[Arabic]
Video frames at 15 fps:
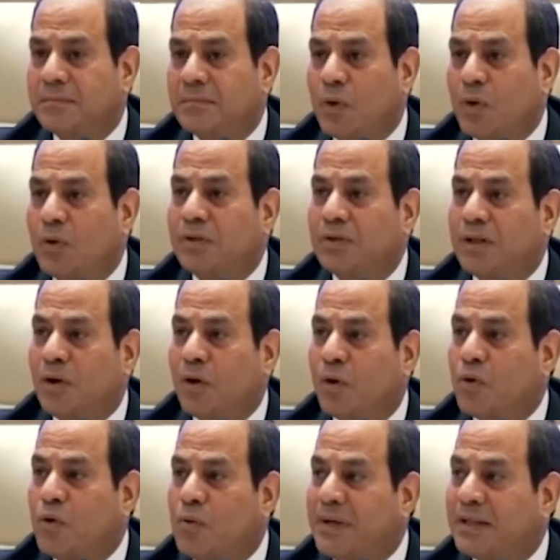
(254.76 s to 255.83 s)
قلت
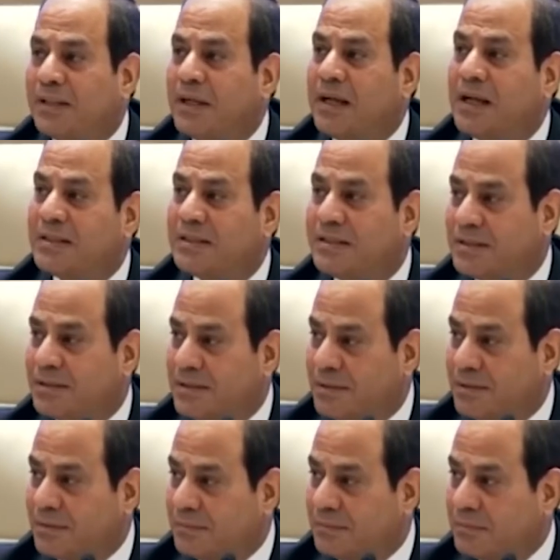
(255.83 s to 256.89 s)
الحكومه تجهز
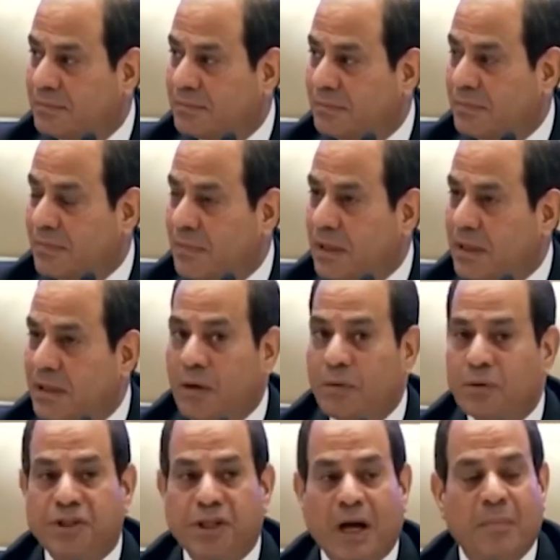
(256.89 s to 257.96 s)
لو
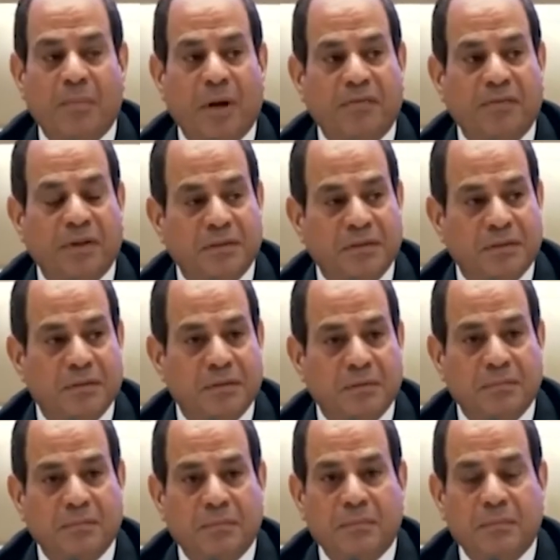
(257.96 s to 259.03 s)
الشعب رفض
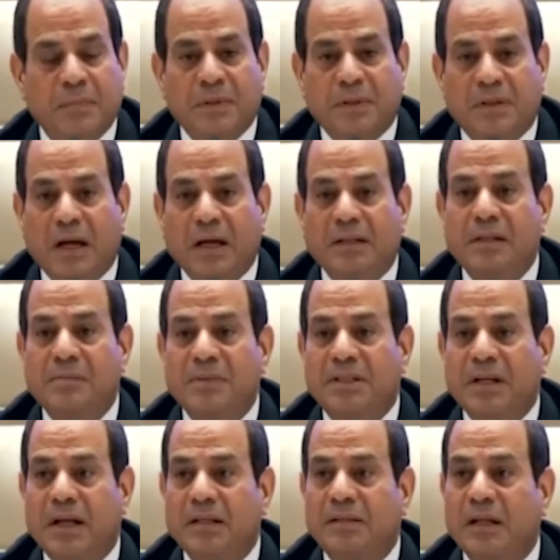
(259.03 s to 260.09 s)
تقدم
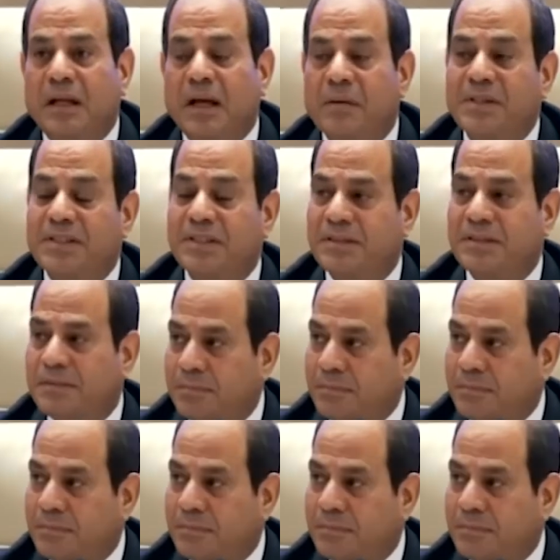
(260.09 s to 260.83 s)
استقالتها الخميس